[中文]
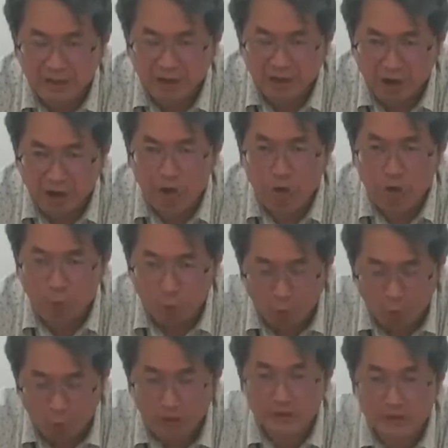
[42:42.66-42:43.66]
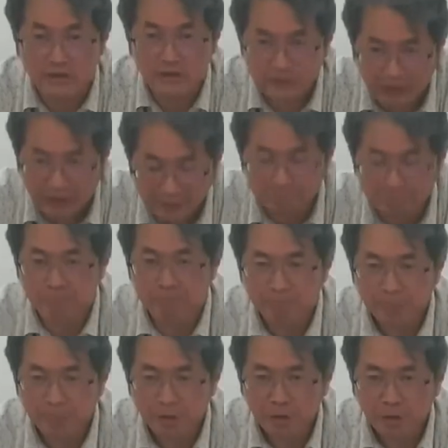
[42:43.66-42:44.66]
而活的人，
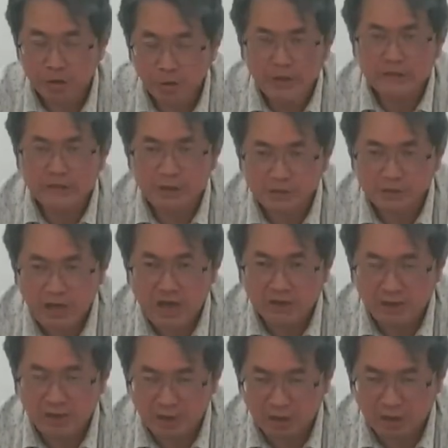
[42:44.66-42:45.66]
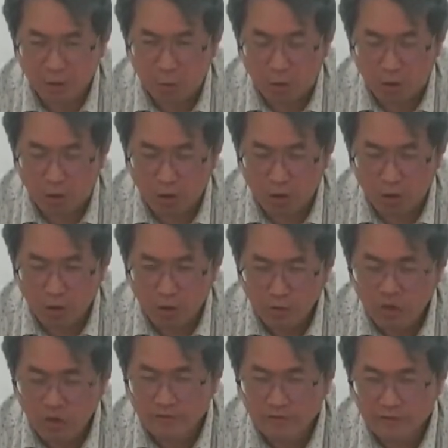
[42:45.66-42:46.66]
对着上帝而活，就
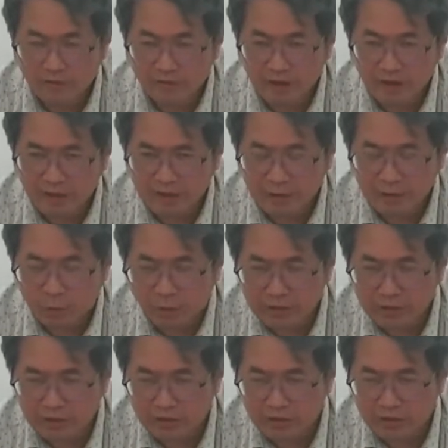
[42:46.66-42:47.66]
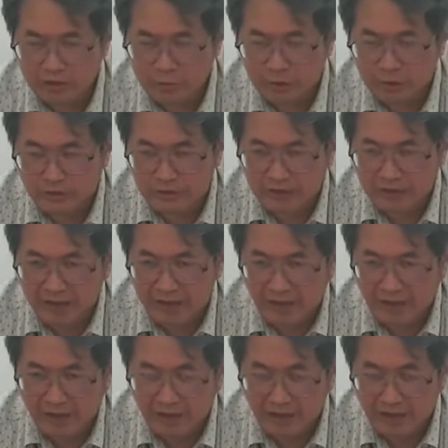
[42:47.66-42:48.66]
好像向日葵时时对着太阳。
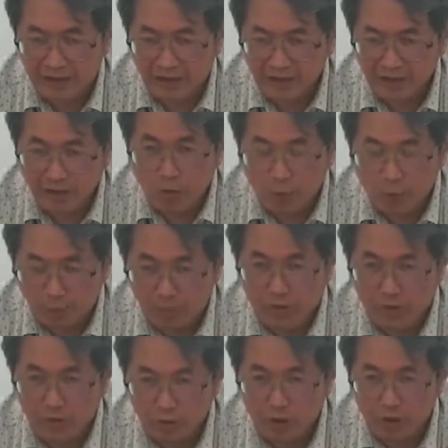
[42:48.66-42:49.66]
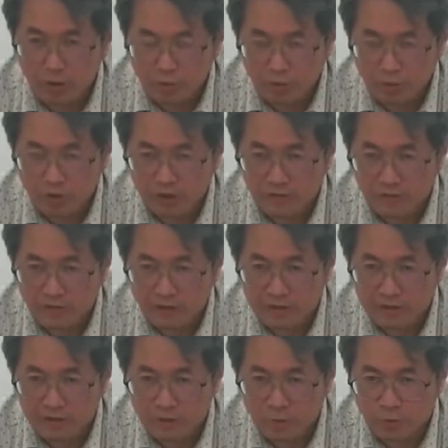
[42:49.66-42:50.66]
那我们就要做一个向
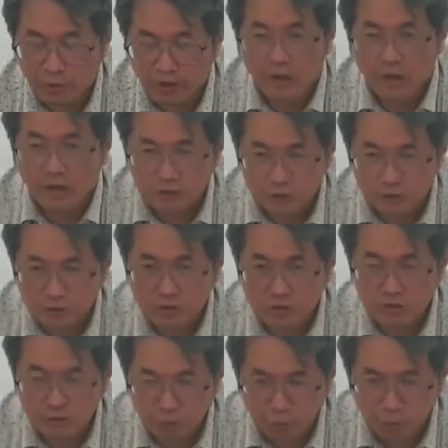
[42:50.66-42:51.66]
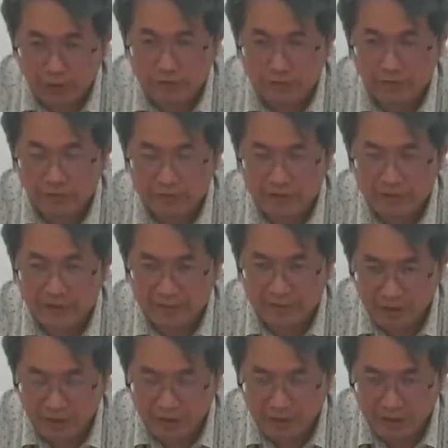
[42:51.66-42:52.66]
日葵，时时对着上帝
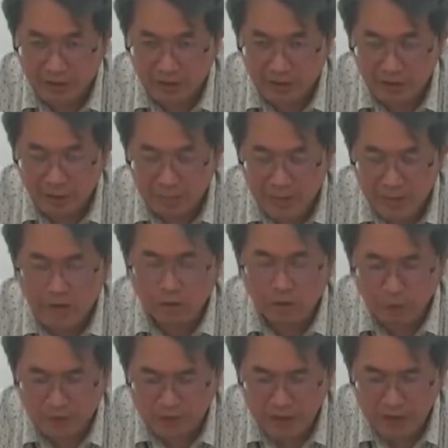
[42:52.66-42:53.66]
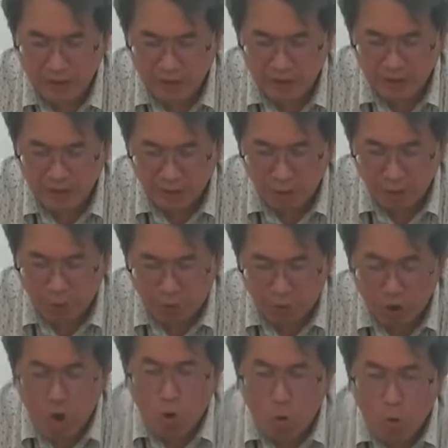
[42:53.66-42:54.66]
啊，面对上帝而活，
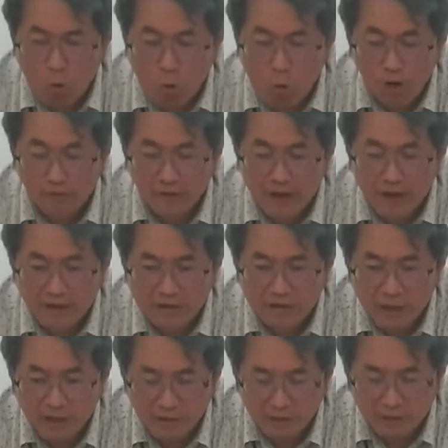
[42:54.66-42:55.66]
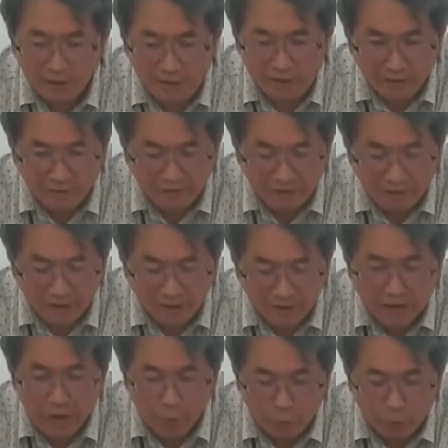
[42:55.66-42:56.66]
活在上帝的眼前，
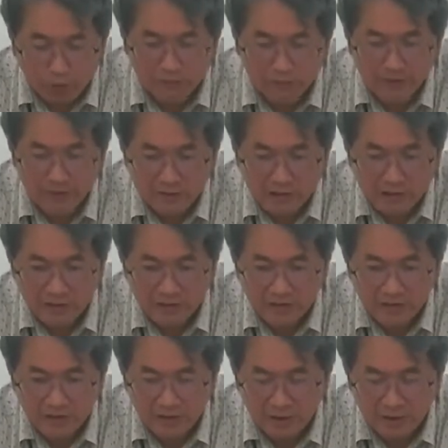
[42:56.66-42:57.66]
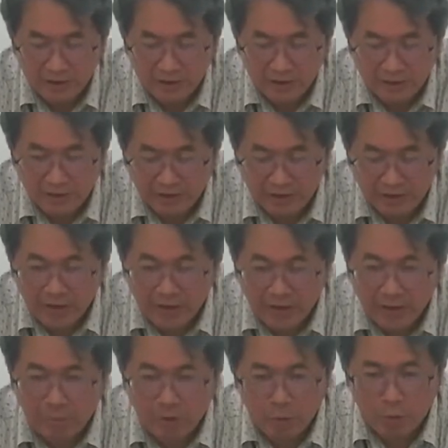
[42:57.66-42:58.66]
活在上帝的跟前。那
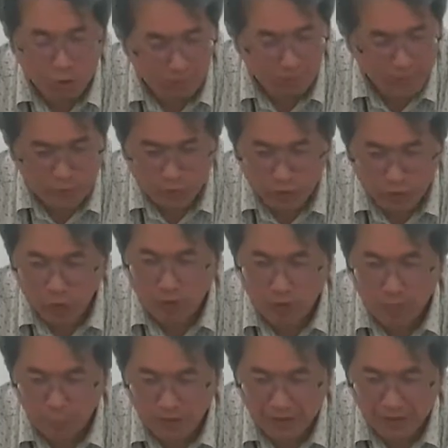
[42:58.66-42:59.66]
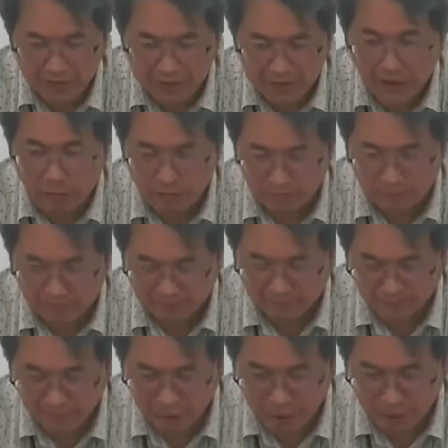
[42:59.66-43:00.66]
么我们绝对不敢造次，
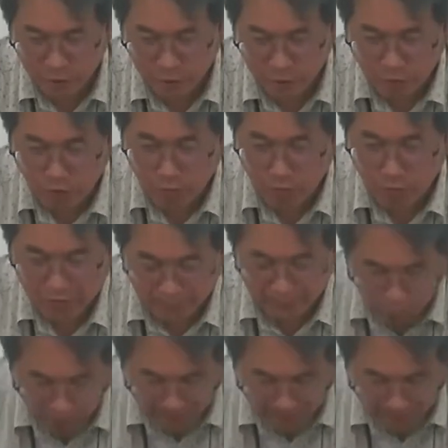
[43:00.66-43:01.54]
绝对不敢乱